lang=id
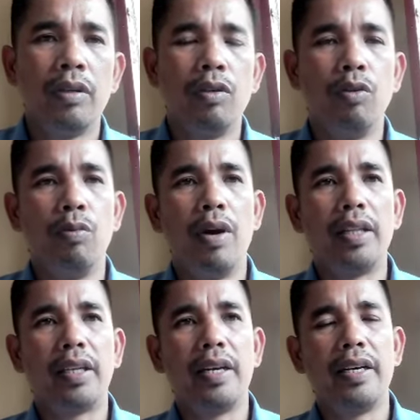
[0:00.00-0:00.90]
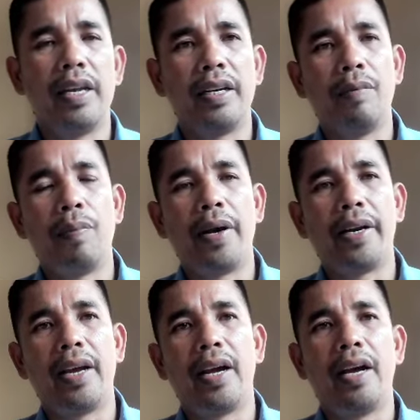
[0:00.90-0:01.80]
nubuatan dari
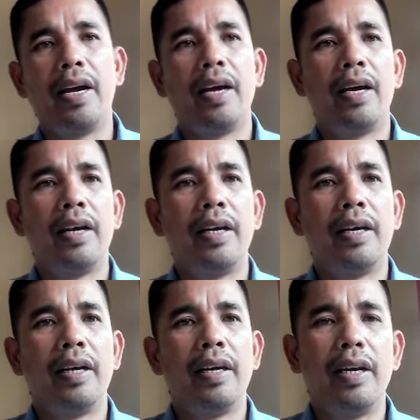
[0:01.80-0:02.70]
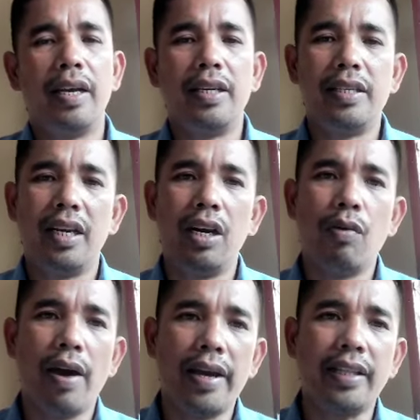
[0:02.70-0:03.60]
para angel
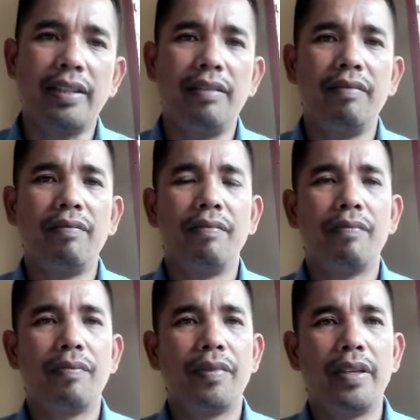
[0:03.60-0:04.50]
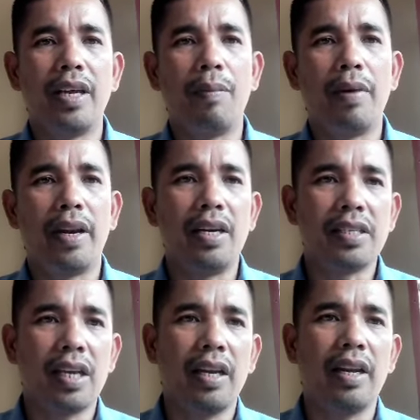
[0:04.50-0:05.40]
White yang mana di
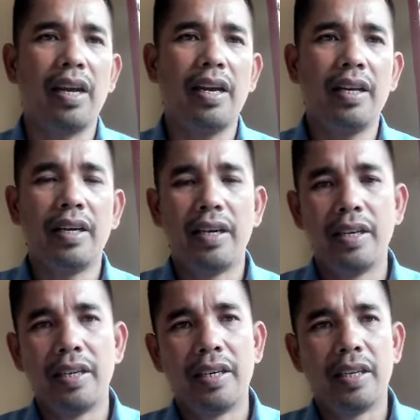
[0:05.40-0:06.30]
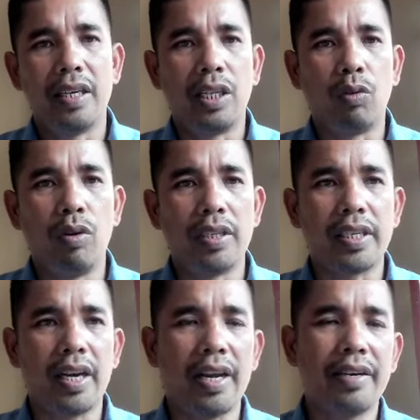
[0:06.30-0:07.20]
sana
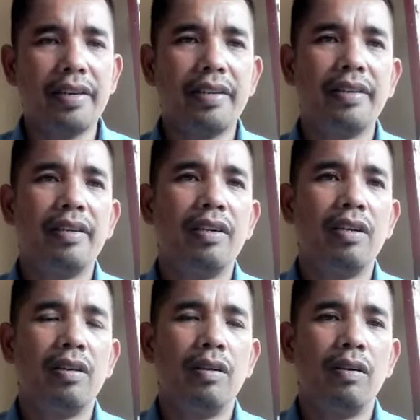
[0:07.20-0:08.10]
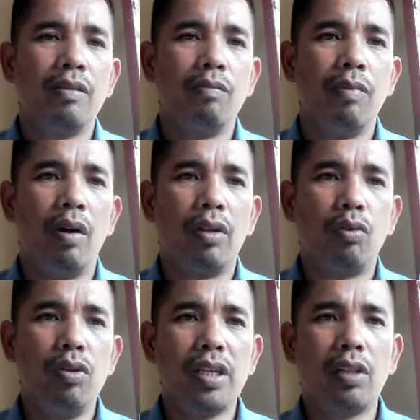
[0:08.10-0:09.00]
dituliskan bahwa
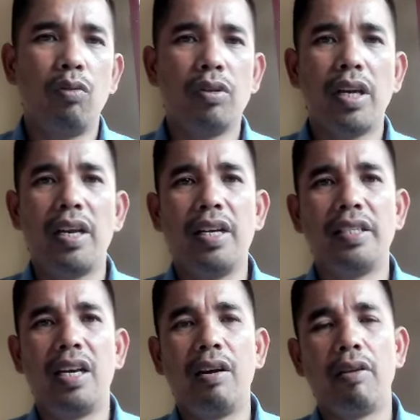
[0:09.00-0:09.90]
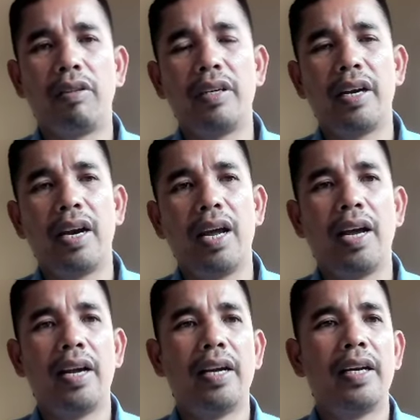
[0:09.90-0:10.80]
tulisan-tulisan angel White ini adalah
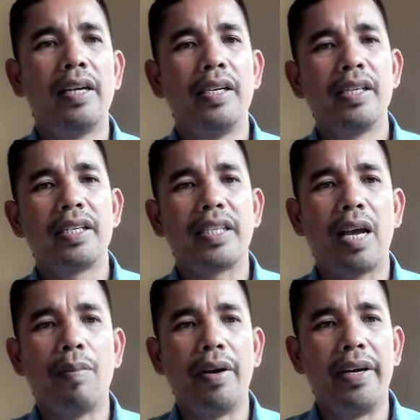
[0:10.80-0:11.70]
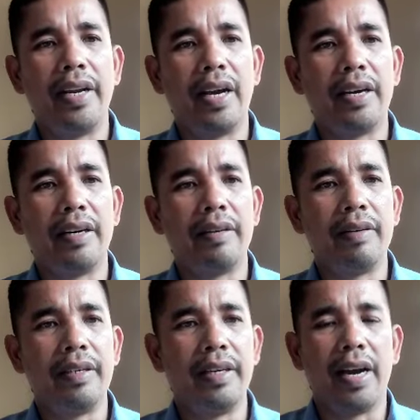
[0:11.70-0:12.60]
sama dengan
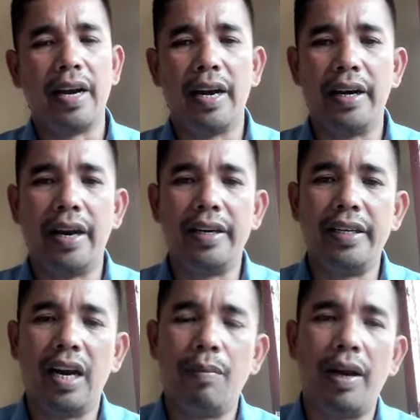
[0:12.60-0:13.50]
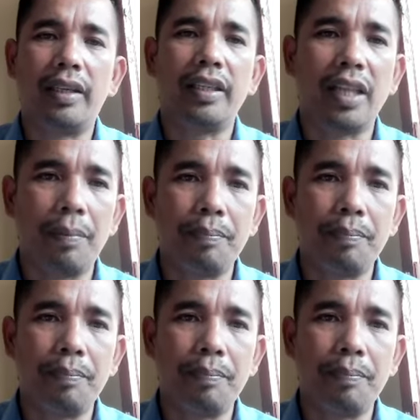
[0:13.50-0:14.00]
yang ada di dalam Alkitab.